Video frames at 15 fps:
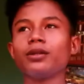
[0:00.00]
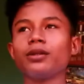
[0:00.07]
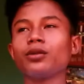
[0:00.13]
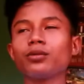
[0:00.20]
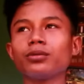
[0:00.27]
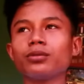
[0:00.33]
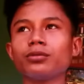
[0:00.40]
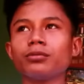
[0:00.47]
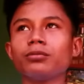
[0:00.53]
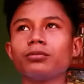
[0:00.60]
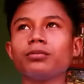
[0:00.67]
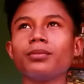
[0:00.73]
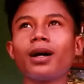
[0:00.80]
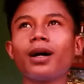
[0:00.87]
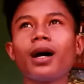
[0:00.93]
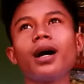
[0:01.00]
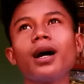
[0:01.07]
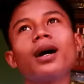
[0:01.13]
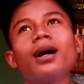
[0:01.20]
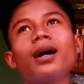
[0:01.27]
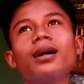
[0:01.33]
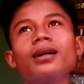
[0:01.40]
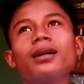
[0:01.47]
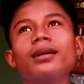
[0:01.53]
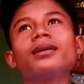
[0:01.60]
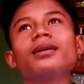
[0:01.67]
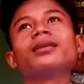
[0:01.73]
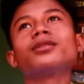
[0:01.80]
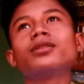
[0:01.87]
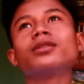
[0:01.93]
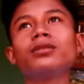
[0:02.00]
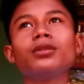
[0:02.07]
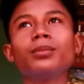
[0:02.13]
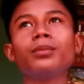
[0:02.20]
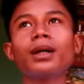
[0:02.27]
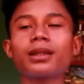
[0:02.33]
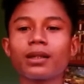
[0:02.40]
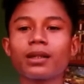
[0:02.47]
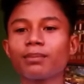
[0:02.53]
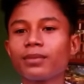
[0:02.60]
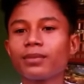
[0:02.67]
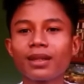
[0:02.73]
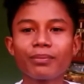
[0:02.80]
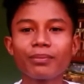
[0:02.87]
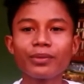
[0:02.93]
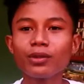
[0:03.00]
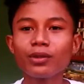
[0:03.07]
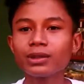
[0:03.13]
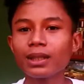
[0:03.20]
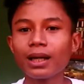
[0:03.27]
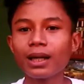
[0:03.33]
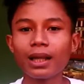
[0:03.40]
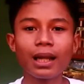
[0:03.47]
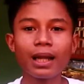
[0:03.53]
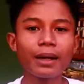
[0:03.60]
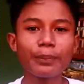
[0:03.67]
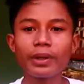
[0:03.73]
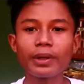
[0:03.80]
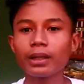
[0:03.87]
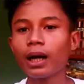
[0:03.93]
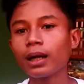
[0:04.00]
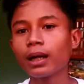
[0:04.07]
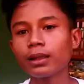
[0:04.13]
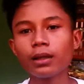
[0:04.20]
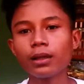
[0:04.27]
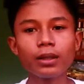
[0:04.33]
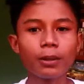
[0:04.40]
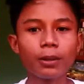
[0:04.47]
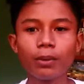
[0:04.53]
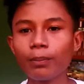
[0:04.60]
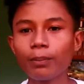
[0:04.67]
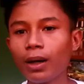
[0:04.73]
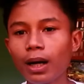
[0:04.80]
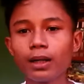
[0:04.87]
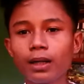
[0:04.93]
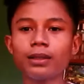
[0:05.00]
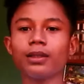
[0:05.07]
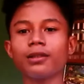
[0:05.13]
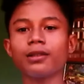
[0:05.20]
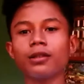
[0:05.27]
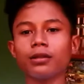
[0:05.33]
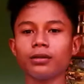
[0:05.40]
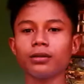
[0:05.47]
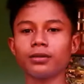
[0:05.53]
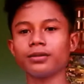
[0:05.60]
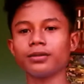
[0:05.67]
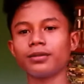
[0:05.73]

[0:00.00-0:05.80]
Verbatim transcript: yung mga gusto nyo mga trip trip nyo sa ilalim ng dagat kayo vlog ito